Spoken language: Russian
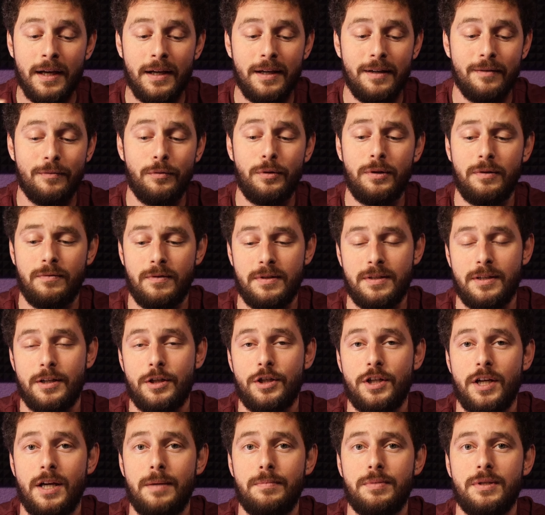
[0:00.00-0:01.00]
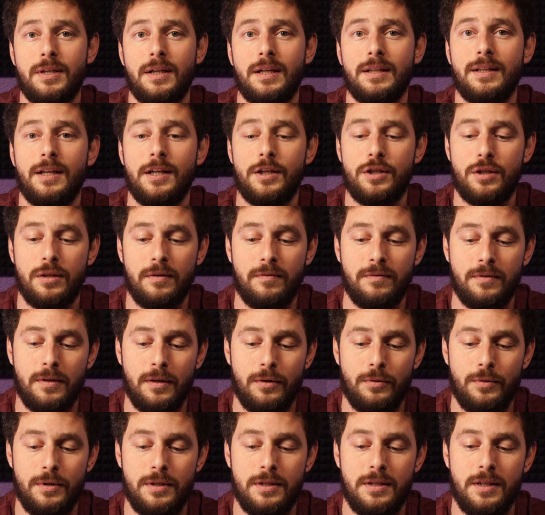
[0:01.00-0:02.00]
И вот возвращаемся к нашей
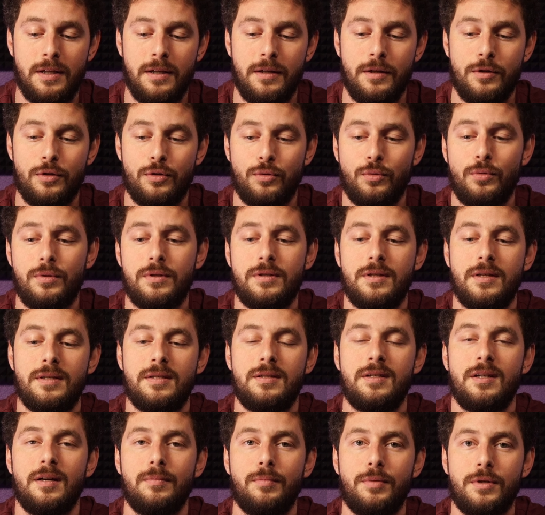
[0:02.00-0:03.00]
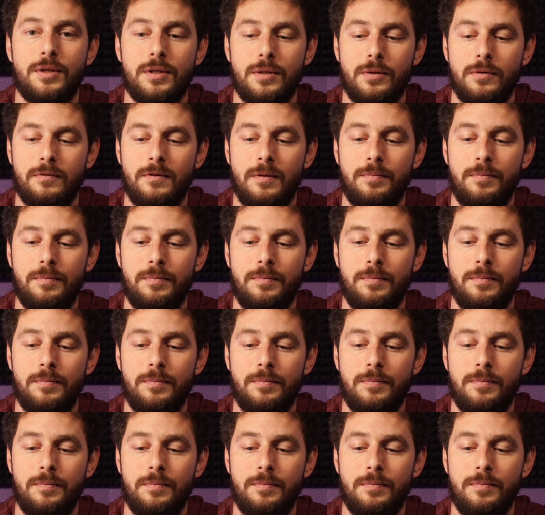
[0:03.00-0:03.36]
второй серии. Что здесь необычно?